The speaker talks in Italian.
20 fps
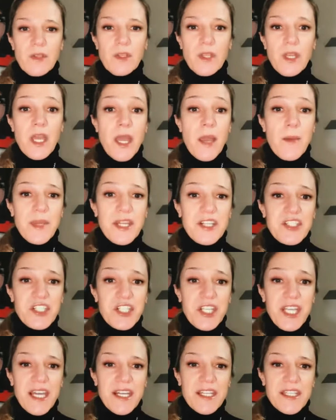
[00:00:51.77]
per cercare
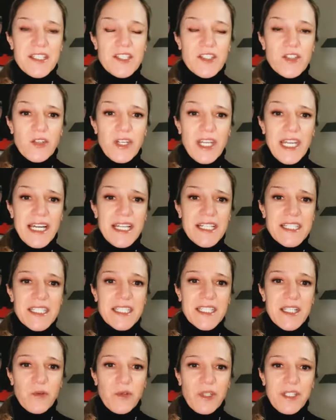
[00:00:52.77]
di scollarsi da quel
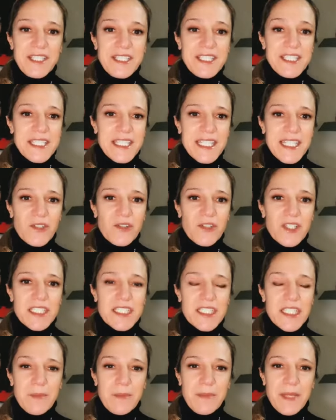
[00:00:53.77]
destino che
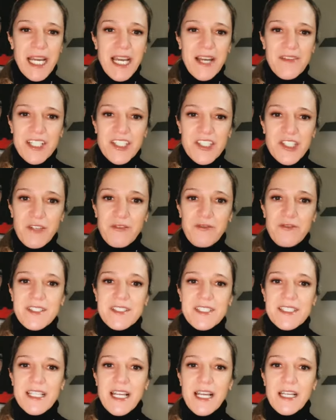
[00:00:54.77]
sembrava già
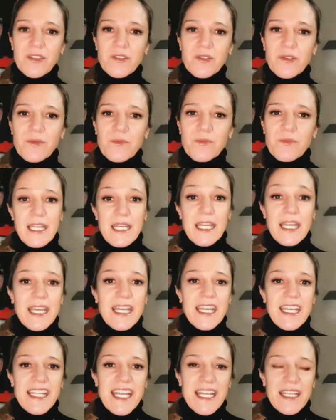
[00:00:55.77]
fissato ed
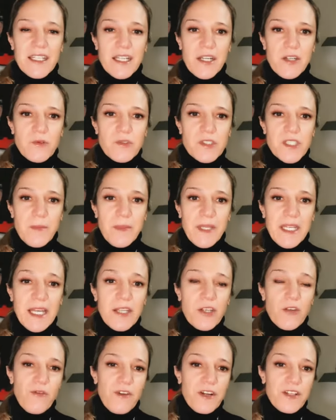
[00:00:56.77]
entra in un seminario
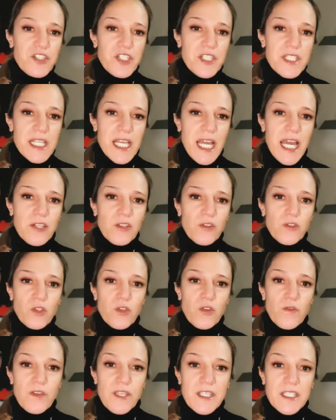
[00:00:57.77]
francescano dove
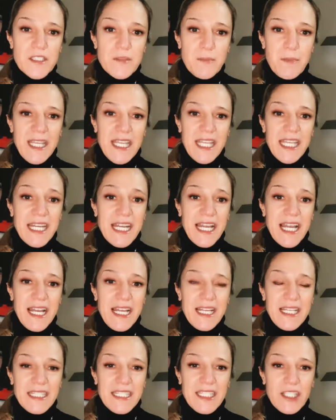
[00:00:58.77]
spera di
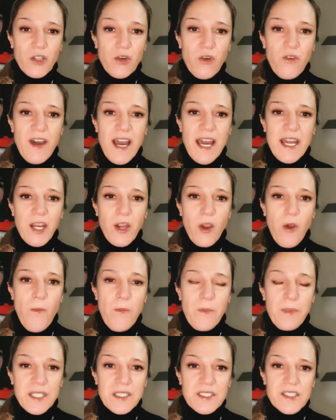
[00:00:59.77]
trovare
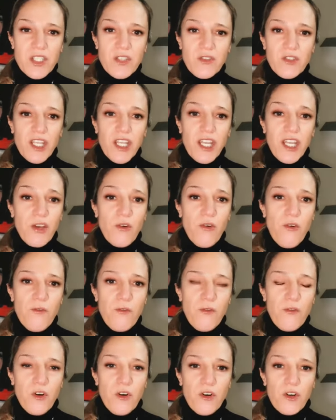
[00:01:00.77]
comprensione e
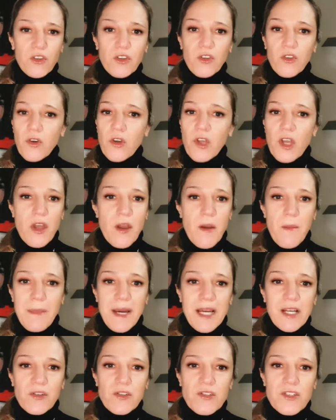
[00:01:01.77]
conforto, ma
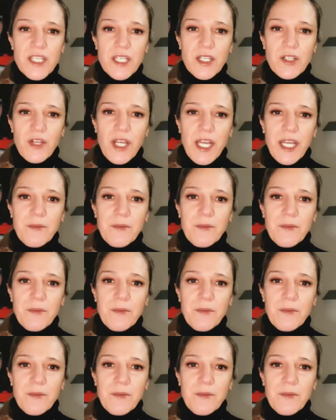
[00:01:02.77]
così non è.